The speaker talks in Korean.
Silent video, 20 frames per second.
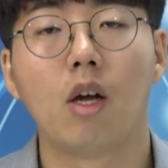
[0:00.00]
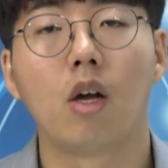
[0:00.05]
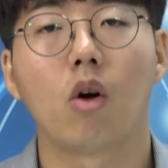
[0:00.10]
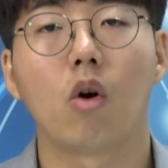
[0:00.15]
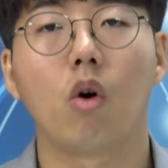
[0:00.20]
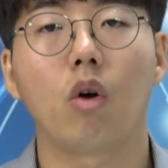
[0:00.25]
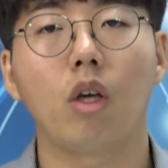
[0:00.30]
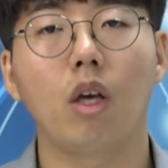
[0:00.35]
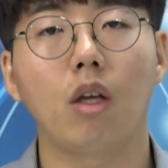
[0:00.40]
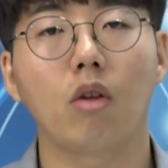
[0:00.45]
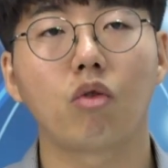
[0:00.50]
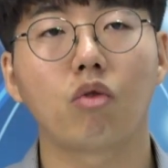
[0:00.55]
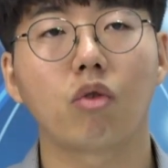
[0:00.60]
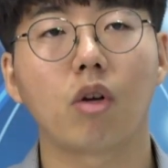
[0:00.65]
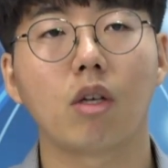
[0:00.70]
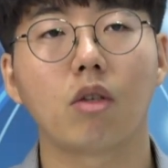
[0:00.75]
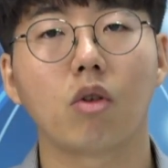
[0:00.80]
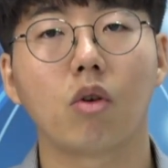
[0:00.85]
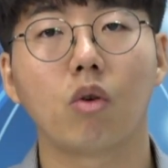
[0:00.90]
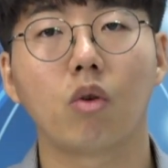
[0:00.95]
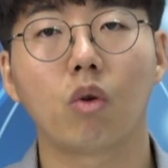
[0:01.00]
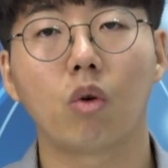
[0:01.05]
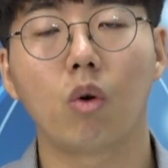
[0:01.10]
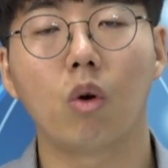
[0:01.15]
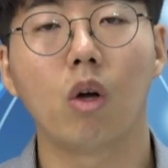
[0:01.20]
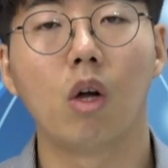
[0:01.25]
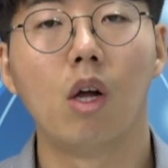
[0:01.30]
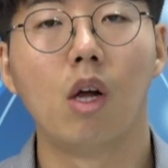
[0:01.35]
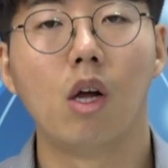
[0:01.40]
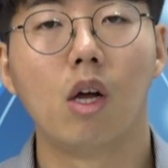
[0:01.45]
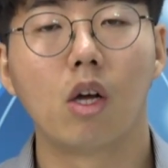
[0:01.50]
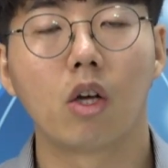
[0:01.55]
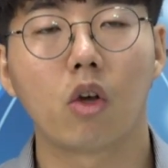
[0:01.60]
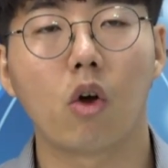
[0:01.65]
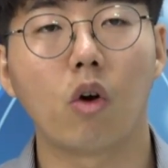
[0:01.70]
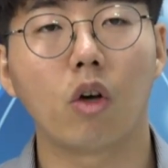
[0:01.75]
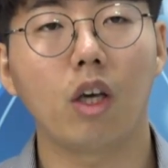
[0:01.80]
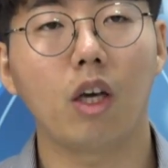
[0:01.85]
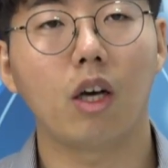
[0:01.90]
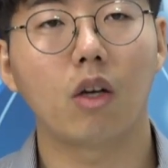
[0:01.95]
거기에 추가적으로
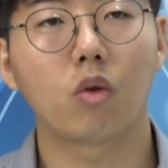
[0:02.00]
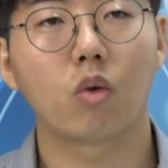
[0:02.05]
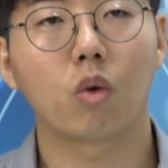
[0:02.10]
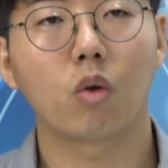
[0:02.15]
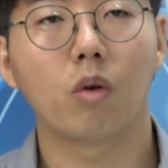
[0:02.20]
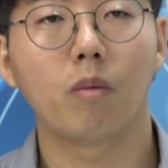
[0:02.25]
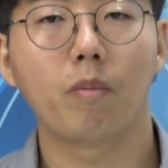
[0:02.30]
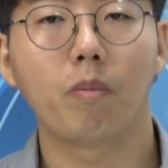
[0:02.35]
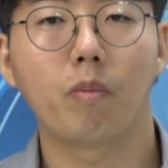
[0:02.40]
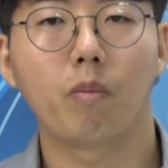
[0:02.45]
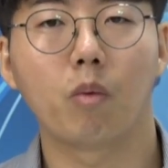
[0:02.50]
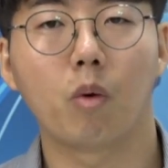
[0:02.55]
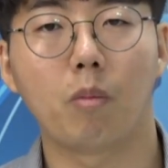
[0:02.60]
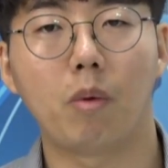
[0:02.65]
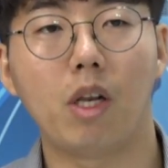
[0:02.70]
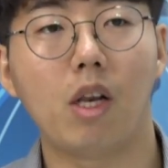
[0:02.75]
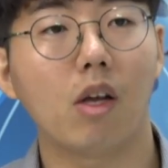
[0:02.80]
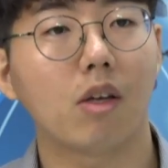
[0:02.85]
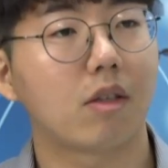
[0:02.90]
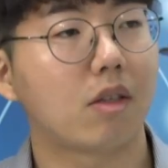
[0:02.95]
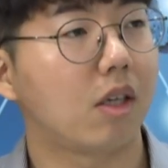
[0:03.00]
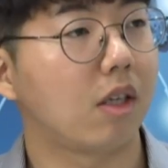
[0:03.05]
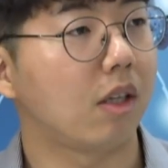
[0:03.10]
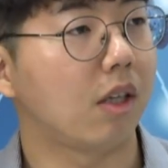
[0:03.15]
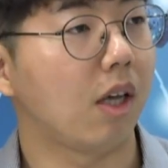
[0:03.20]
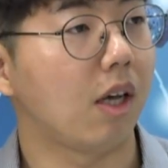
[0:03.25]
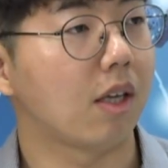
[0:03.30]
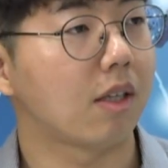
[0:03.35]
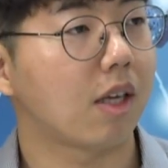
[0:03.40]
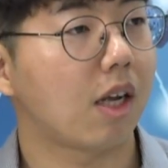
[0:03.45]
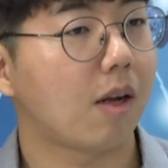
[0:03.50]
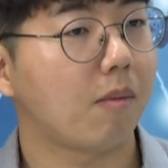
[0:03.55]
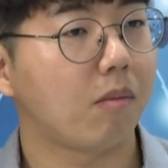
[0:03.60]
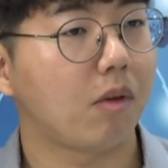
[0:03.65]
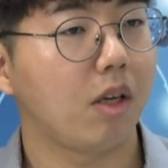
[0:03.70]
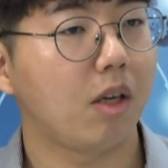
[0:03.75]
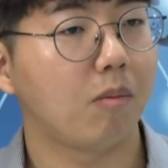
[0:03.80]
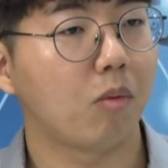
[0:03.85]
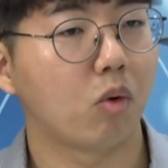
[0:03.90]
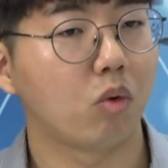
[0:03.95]
경기가 조금 밀렸을 때 네.
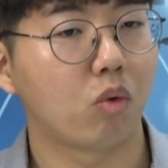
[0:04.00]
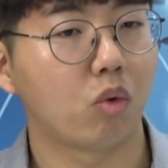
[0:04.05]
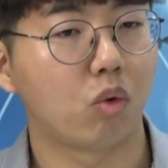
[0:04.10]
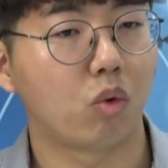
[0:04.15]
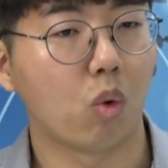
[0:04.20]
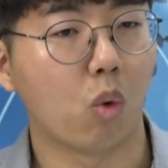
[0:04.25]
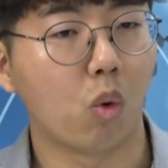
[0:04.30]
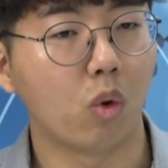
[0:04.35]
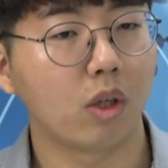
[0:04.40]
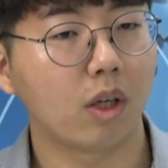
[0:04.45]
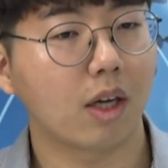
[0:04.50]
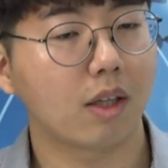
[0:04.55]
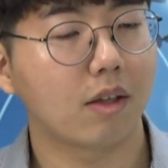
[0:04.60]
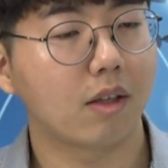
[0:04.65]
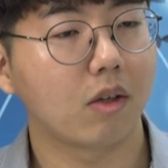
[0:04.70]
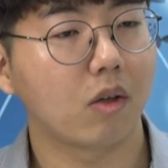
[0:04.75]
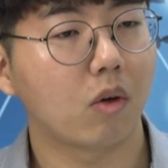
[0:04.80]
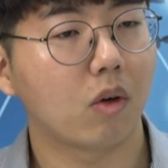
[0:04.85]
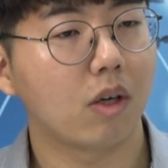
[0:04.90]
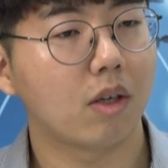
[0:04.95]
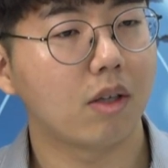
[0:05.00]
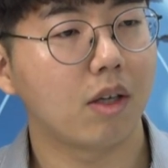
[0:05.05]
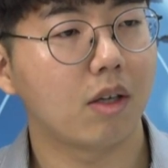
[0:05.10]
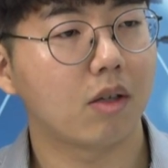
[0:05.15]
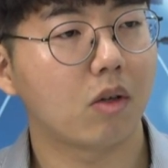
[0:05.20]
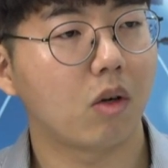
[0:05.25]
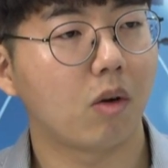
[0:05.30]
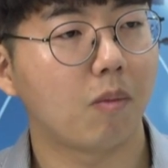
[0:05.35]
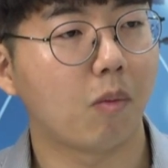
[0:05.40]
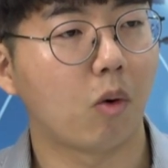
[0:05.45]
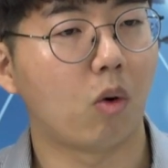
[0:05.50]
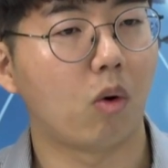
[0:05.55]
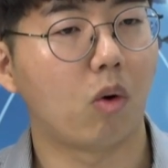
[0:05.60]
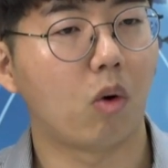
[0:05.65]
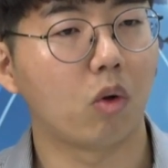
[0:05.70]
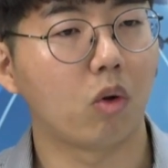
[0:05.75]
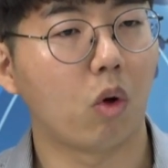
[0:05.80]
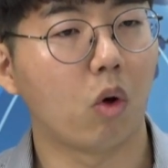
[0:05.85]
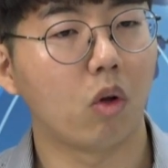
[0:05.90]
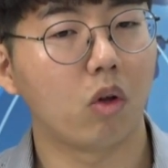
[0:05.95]
사람들이 돈 같은 거에 대해서
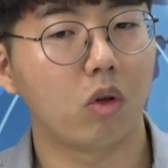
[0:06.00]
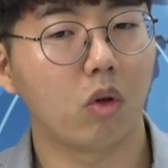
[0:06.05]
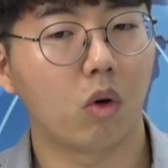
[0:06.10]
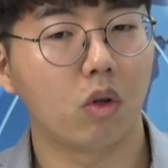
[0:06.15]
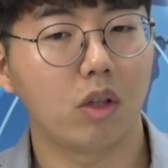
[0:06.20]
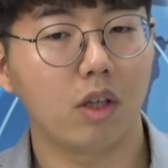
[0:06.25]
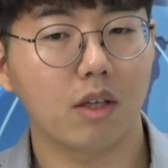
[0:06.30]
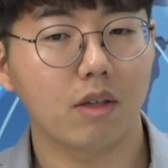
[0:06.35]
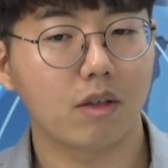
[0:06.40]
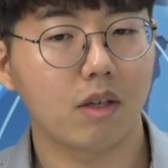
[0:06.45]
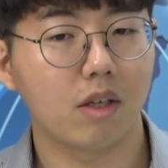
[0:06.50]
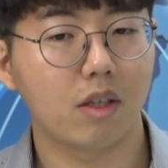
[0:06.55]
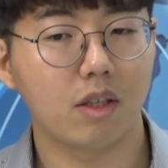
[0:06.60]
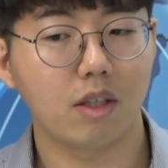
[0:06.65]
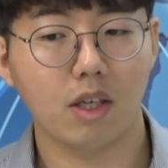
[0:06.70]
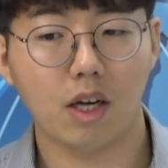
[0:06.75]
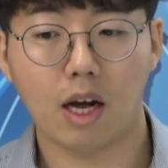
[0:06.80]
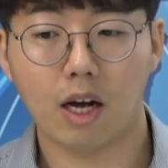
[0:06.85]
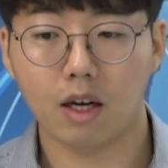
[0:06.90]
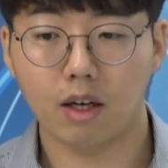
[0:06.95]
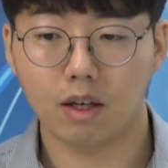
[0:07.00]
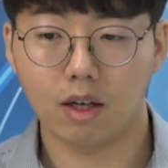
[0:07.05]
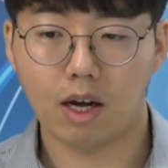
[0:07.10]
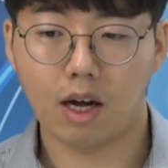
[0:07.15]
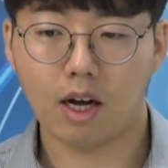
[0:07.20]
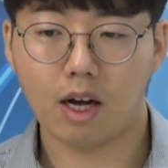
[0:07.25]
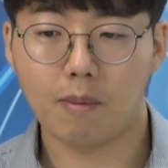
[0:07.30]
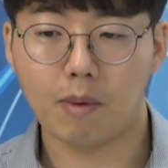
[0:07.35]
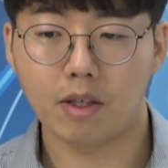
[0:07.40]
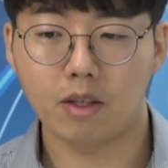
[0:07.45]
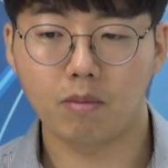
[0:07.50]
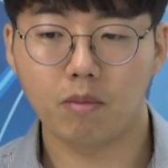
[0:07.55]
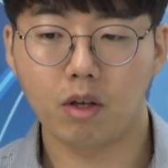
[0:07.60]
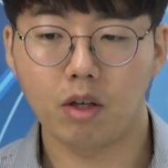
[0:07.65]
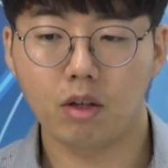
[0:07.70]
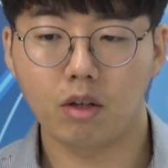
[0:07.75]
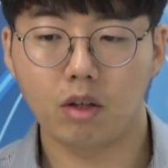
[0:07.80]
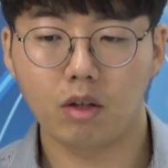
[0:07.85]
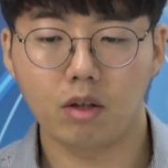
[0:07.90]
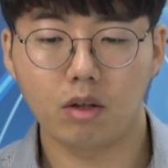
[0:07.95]
어디에 쓸지 아까
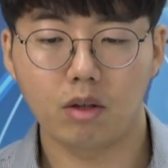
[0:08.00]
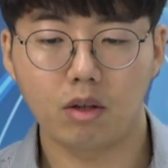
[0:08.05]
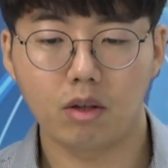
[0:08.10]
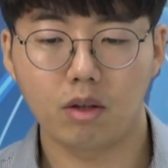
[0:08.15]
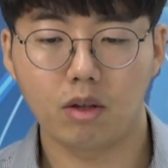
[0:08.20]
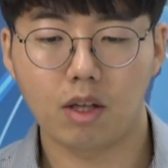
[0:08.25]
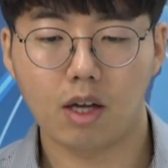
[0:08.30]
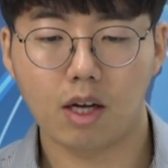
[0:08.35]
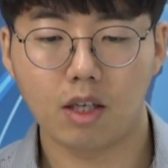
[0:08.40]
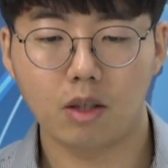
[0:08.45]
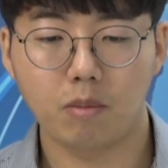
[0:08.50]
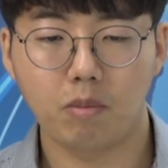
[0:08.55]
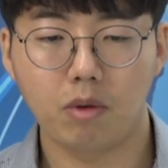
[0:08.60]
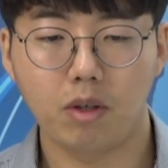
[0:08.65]
말씀드렸다시피